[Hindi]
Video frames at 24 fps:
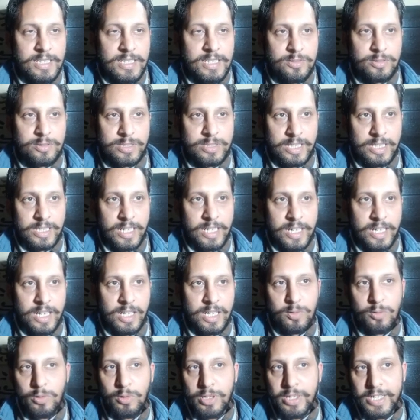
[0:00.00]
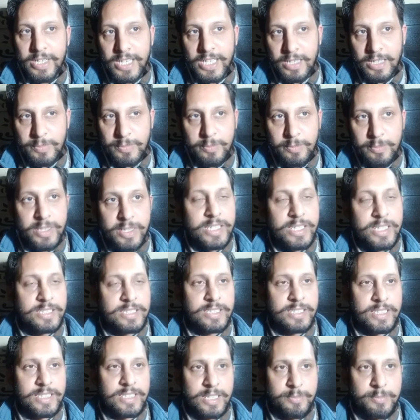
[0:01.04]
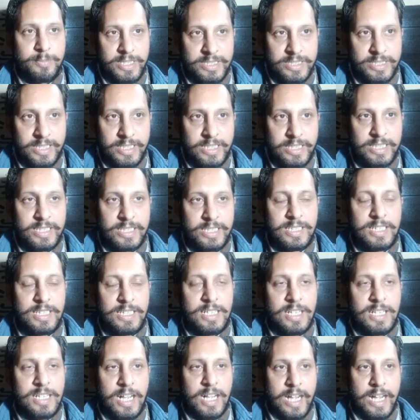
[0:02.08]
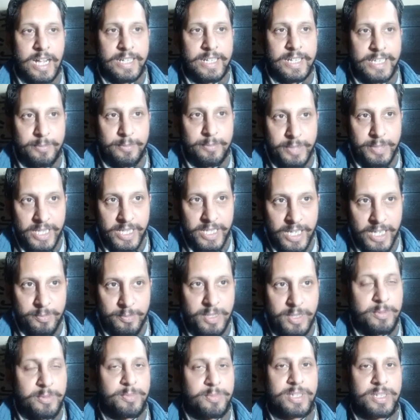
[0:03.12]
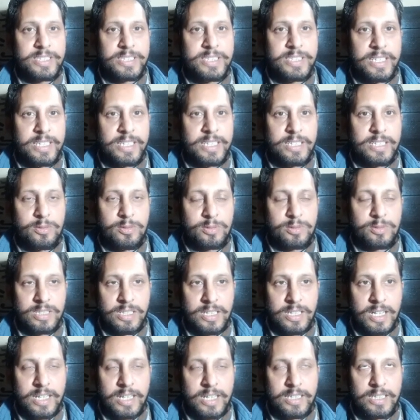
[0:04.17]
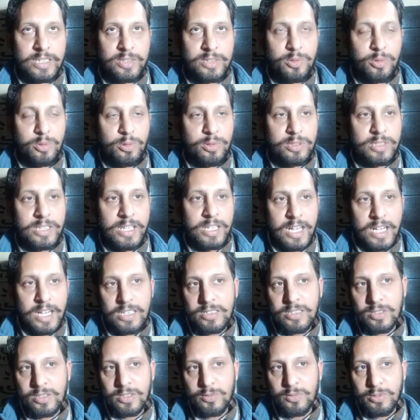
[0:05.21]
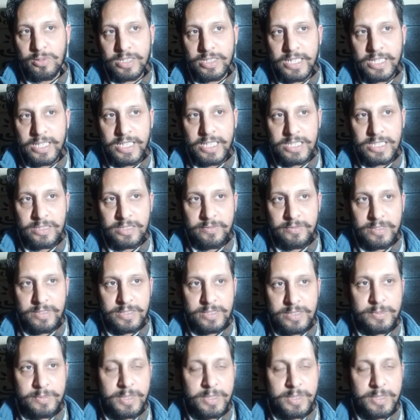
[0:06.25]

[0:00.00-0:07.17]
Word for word: जो सरकार है कोल इंडियन में भी हिस्सेदारी बेचेगी आईडीबीआई में भी बेचेगी तो सरकार का दो लाख करोड़ का डिसइन्वेस्टमेंट